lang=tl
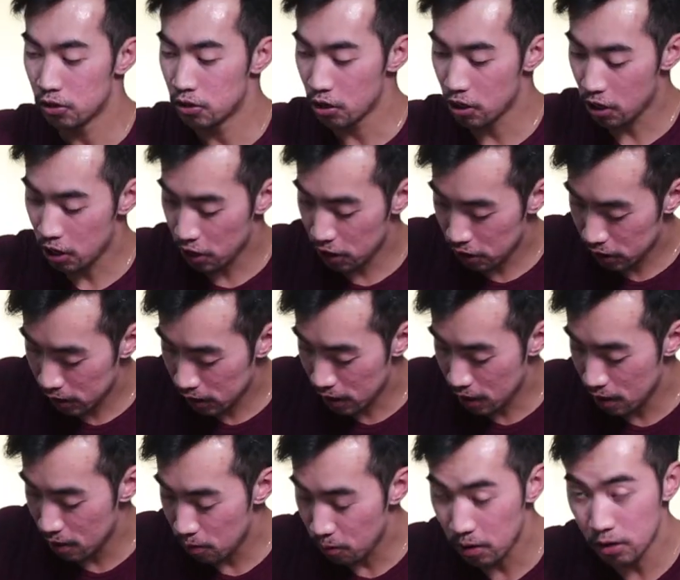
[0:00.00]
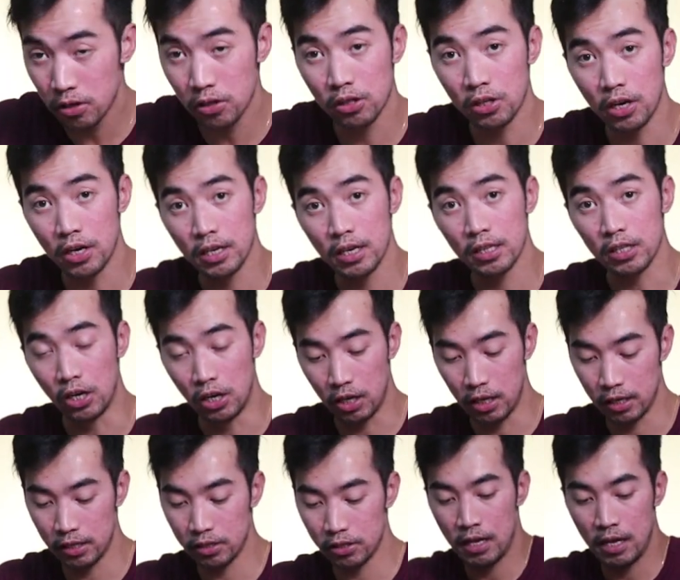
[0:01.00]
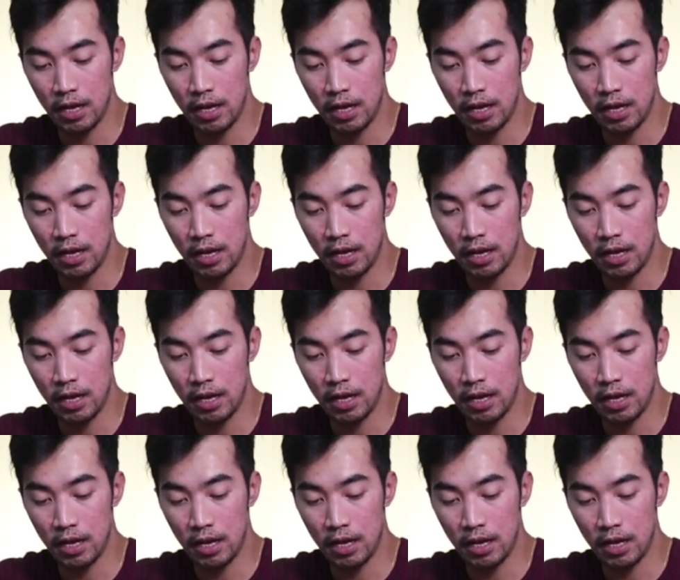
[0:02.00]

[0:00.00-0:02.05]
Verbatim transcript: So currently, when you turn it on,